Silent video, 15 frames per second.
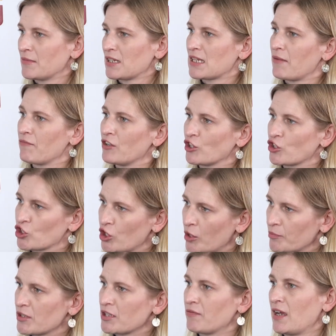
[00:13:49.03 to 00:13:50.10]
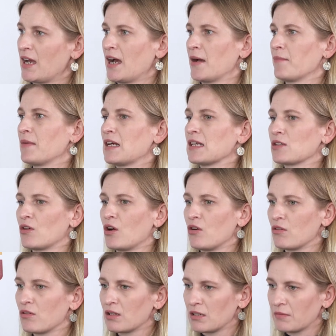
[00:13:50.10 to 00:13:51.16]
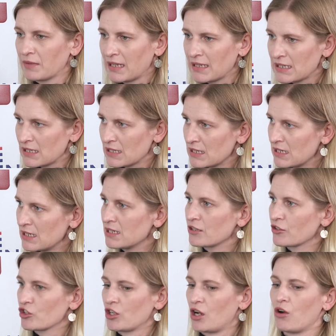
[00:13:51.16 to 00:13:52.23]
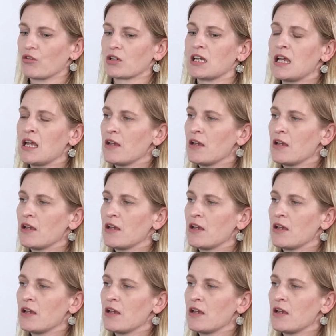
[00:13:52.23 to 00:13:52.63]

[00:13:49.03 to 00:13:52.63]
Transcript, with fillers: Das haben wir gestoppt. Wir haben also auch ähm, ganz gezielt geschaut,